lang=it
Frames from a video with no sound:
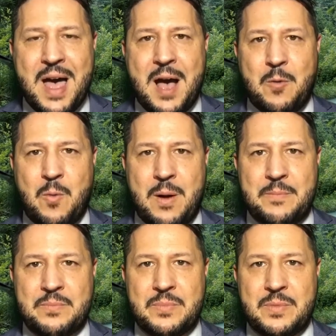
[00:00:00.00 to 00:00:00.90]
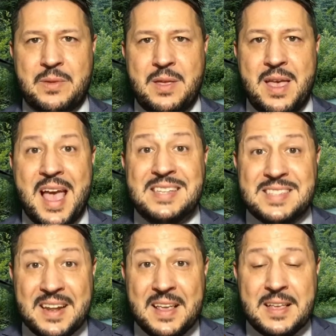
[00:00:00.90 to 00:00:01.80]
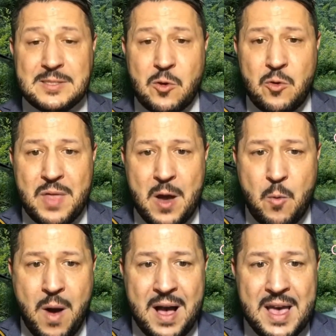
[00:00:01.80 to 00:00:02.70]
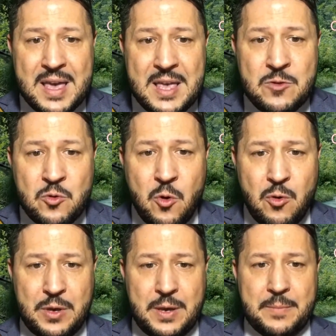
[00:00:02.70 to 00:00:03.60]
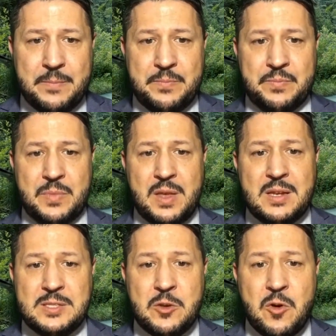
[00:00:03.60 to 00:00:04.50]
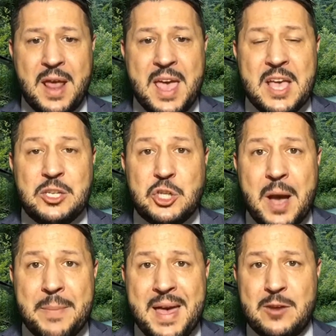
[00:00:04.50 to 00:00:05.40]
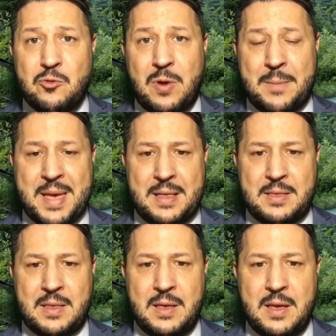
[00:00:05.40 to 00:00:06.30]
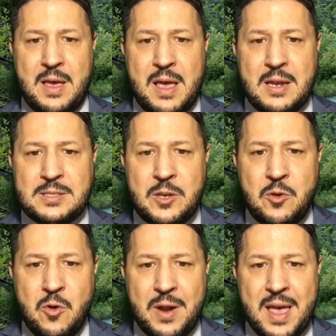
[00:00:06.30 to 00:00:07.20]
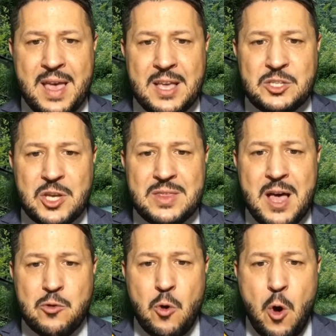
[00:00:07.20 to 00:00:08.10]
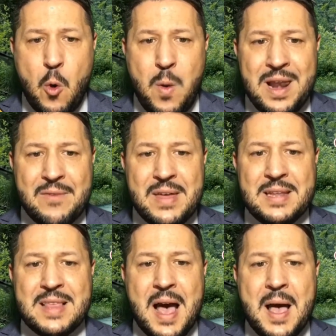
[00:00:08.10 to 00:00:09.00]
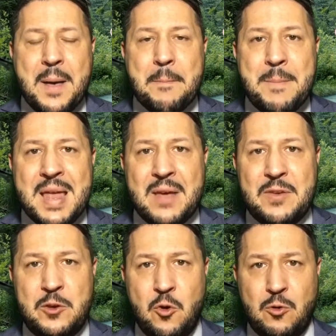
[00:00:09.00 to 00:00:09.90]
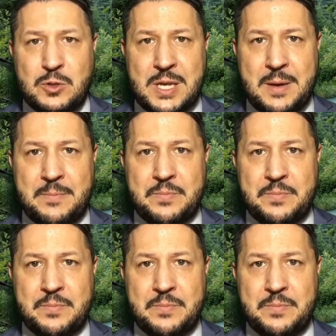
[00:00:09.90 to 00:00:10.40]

d'acqua e si arricchiscono d'acqua in noi. Il Signore ci ha aperto la mente, il Signore ci ha dato quella verità meravigliosa